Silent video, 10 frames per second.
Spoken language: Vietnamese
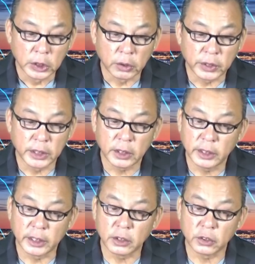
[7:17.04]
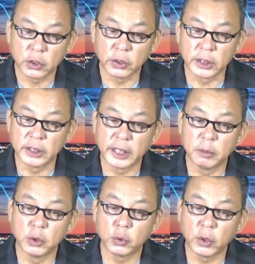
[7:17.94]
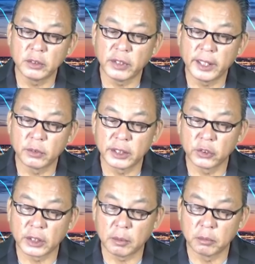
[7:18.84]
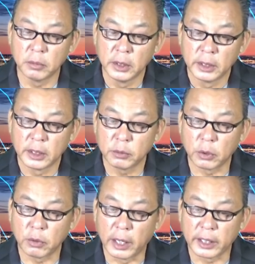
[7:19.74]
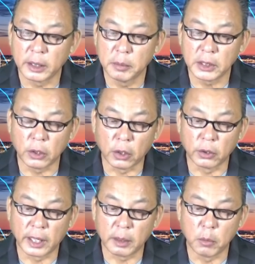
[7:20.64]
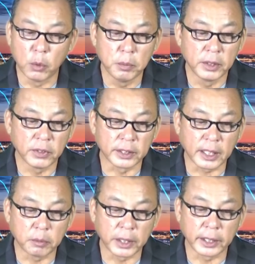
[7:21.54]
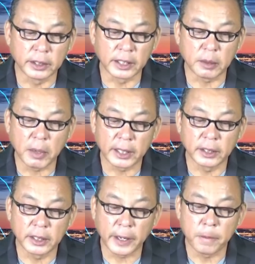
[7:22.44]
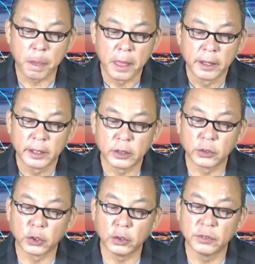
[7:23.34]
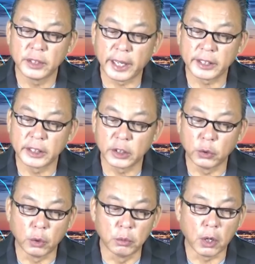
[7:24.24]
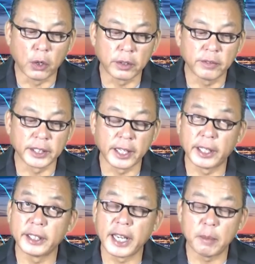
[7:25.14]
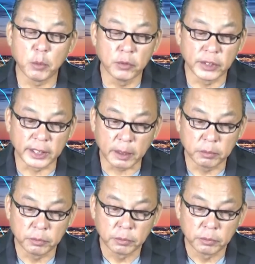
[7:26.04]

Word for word: Trong khi đó thì con số cử tri muốn trút phế ông Newsom tiếp tục ở cái mức độ là 40% kể từ tháng 3 tới nay. Con số phía đảng Dân Chủ ủng hộ cái việc này đã giảm 4%.